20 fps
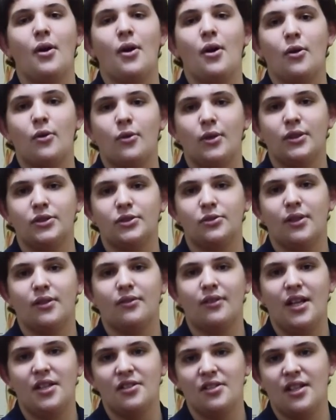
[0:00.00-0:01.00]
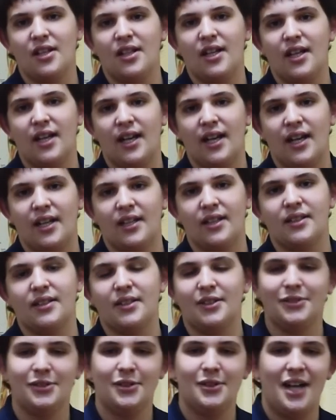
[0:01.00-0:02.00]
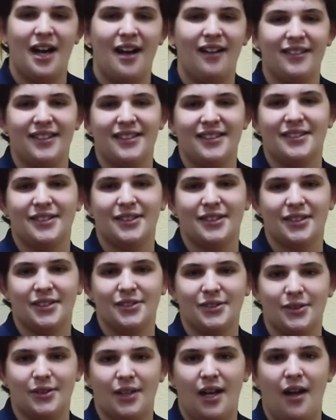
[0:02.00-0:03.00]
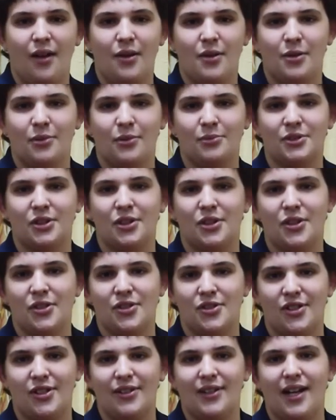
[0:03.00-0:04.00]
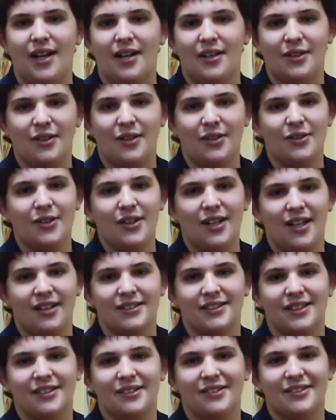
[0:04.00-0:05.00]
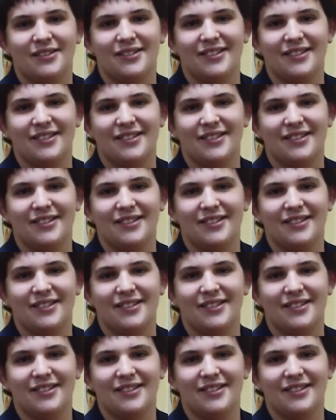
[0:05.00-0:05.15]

com a sua vasta carreira nacional e internacional como cirurgião cardiotoráxico.